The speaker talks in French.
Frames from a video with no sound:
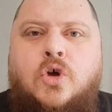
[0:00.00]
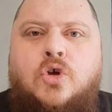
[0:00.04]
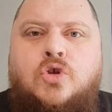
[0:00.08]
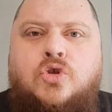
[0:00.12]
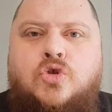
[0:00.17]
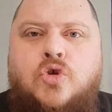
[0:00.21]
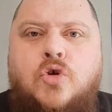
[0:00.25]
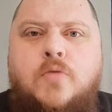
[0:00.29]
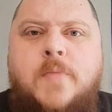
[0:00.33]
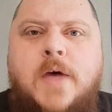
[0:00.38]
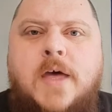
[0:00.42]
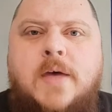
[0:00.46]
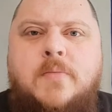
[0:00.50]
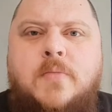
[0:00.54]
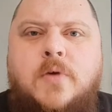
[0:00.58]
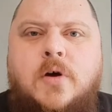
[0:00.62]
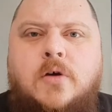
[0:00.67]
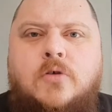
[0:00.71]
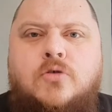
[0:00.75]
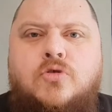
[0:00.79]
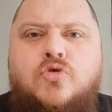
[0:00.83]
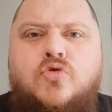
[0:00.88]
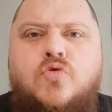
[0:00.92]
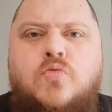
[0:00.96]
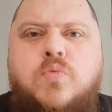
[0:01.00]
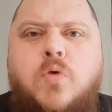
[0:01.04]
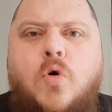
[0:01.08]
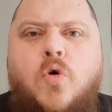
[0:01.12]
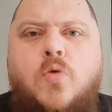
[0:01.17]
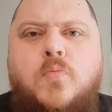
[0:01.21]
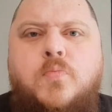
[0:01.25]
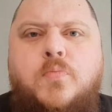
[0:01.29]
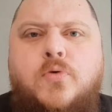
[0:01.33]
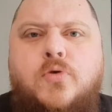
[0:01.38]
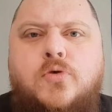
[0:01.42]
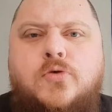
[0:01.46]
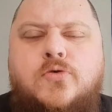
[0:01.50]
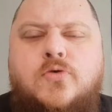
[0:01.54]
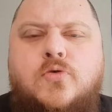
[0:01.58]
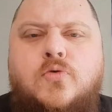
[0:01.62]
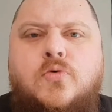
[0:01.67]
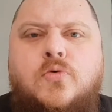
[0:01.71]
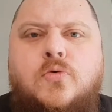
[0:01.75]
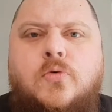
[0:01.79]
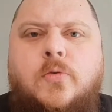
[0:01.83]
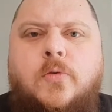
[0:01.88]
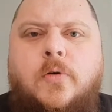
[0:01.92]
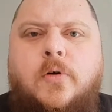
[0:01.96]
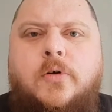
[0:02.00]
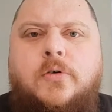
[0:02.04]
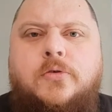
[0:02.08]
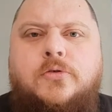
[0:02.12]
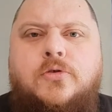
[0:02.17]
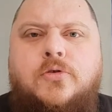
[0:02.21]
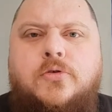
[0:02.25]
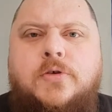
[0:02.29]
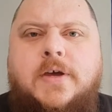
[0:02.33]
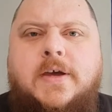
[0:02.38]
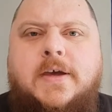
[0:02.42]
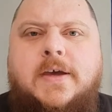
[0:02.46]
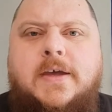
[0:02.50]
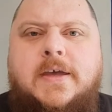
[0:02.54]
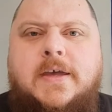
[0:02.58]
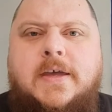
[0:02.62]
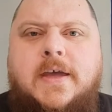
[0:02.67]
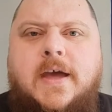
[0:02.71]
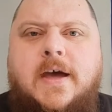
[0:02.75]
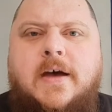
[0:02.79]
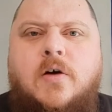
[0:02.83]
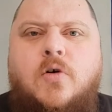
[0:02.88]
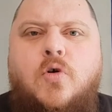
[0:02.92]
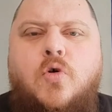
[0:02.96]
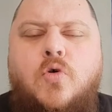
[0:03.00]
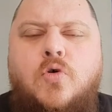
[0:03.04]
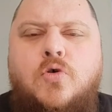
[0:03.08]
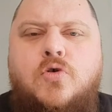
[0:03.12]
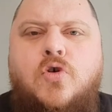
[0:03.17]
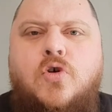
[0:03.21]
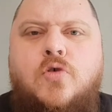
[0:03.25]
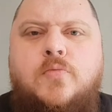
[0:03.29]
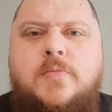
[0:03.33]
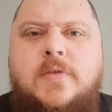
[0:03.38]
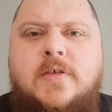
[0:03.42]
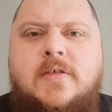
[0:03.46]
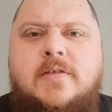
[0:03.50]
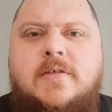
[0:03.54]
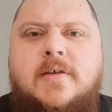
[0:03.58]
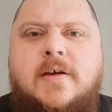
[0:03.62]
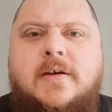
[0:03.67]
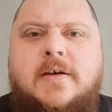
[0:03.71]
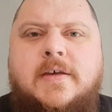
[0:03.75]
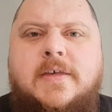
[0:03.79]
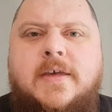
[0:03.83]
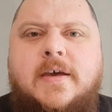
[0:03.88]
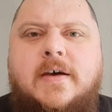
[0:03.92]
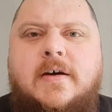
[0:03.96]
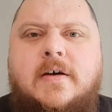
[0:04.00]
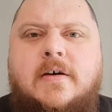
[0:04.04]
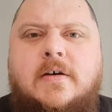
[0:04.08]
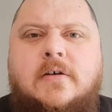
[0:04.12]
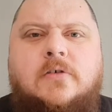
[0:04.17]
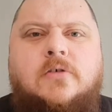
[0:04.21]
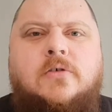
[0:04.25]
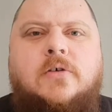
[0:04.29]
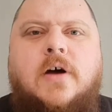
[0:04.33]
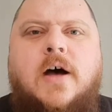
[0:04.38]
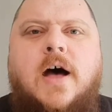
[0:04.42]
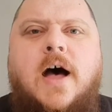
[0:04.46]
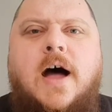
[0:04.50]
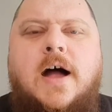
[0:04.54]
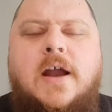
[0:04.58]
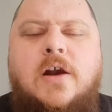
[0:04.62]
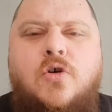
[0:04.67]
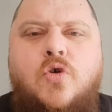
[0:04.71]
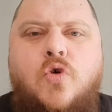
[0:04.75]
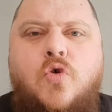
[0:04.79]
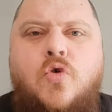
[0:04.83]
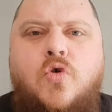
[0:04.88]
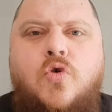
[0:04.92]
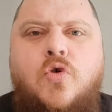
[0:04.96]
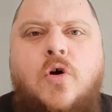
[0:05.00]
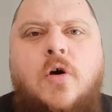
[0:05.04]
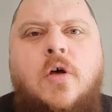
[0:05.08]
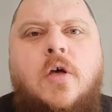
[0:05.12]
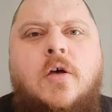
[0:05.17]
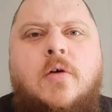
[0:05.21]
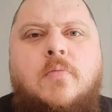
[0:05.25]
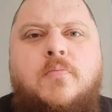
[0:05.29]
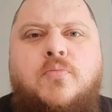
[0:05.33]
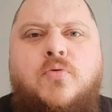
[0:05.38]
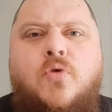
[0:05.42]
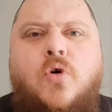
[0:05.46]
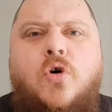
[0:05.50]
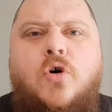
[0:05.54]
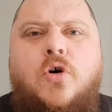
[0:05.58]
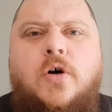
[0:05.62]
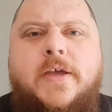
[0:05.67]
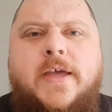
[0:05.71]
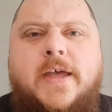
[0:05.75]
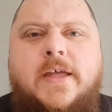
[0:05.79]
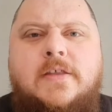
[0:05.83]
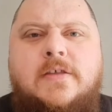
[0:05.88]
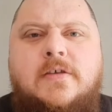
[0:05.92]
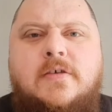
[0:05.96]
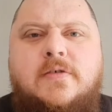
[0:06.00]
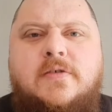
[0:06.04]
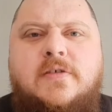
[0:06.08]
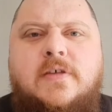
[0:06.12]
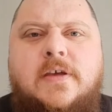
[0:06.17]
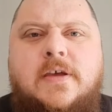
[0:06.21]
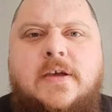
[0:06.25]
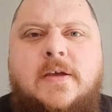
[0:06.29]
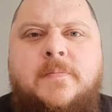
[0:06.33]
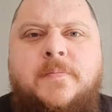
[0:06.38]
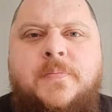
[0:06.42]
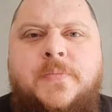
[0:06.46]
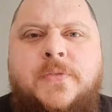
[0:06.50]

De même, nous proposons euh, de créer un haut commissariat à l'eau pour organiser